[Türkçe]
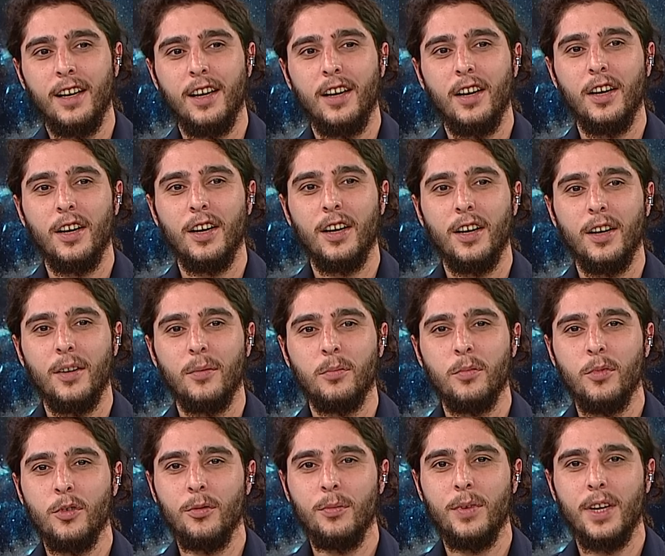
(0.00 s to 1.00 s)
E,
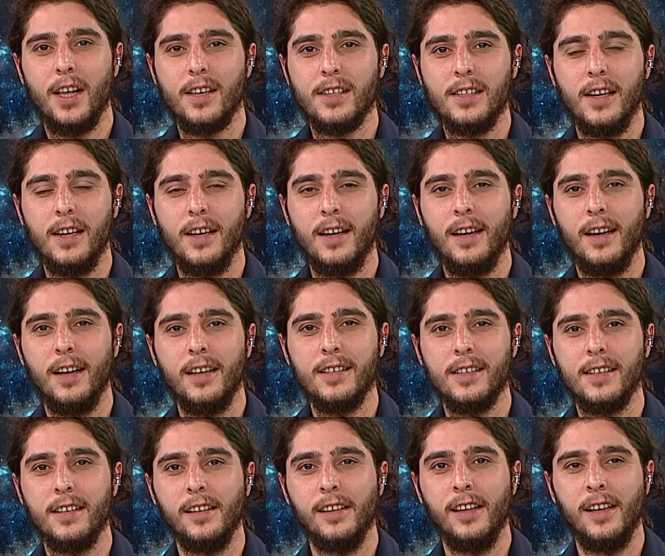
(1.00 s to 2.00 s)
bu biraz daha
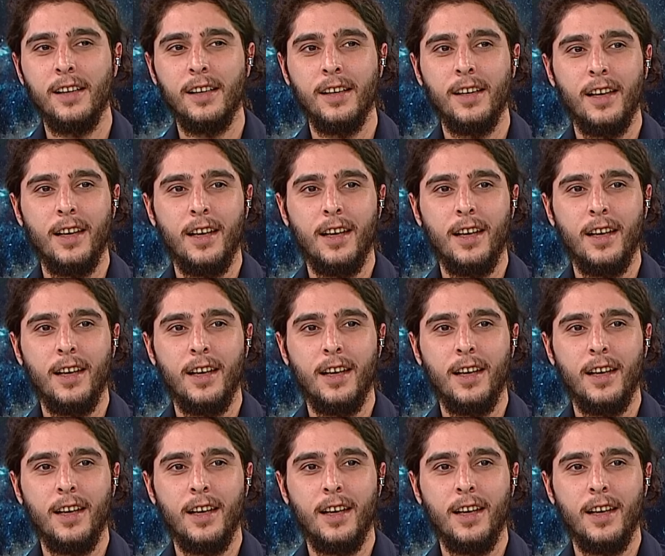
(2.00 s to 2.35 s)
aslında